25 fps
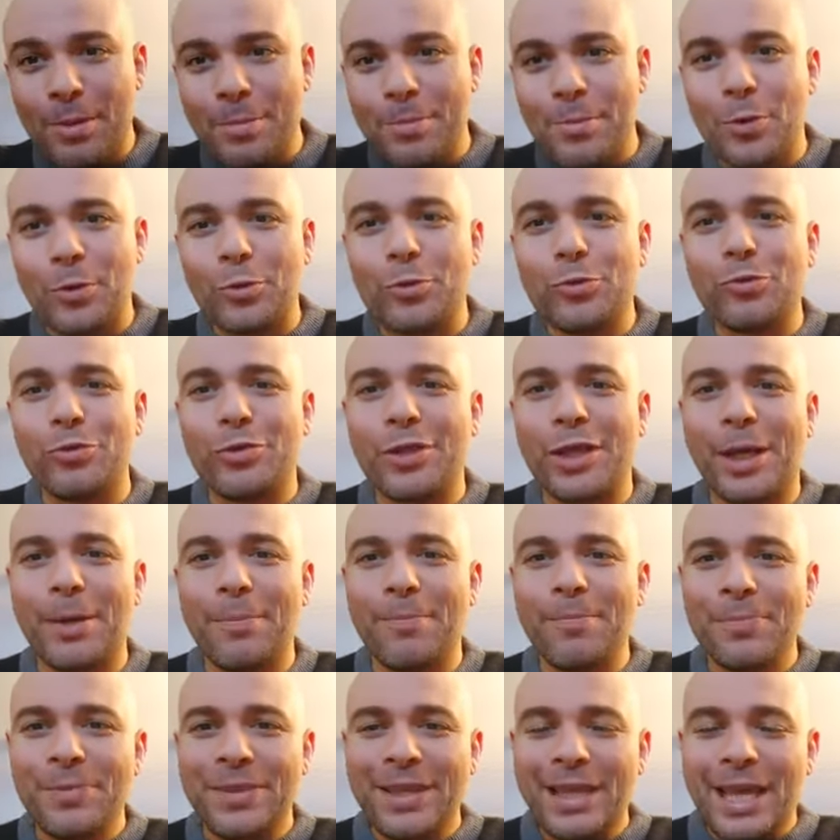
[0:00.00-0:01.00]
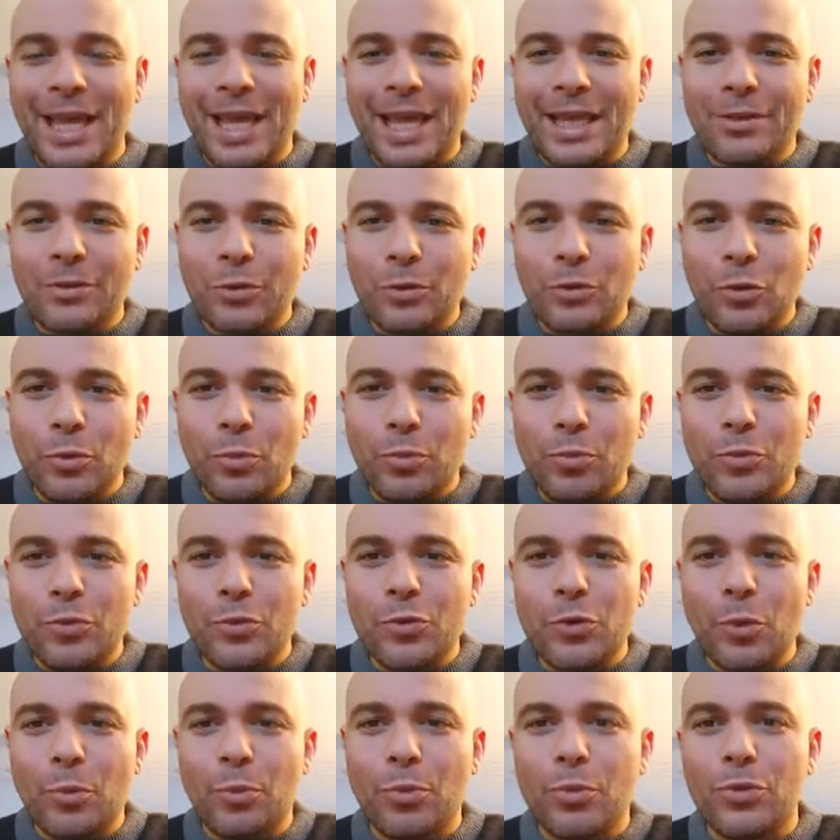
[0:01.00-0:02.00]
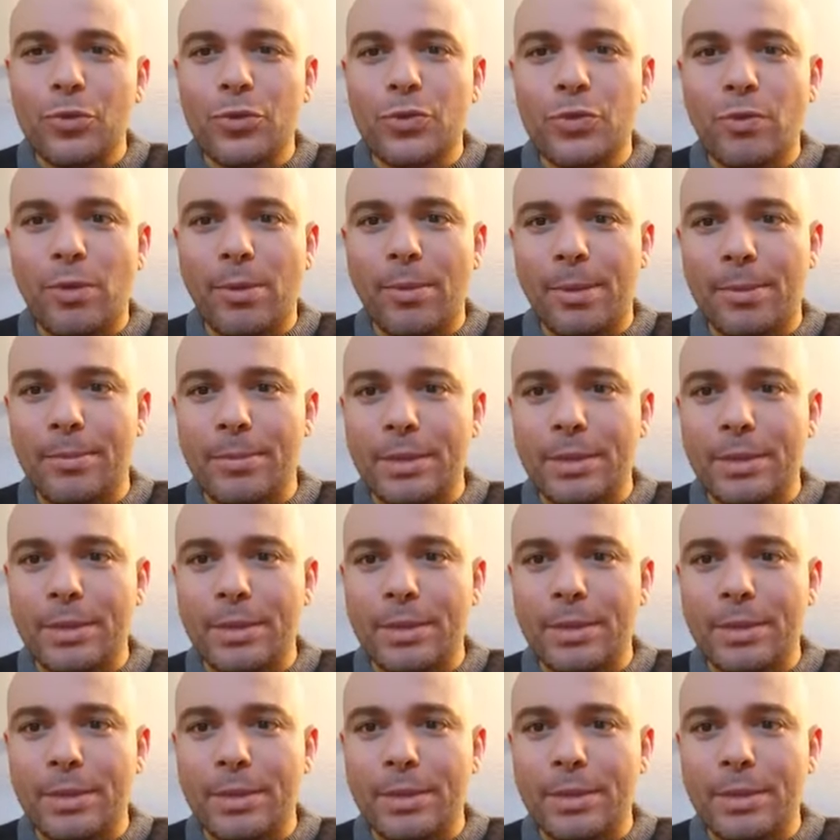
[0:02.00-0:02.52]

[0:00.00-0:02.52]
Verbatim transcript: mais en tout cas être de plus en plus soi-même.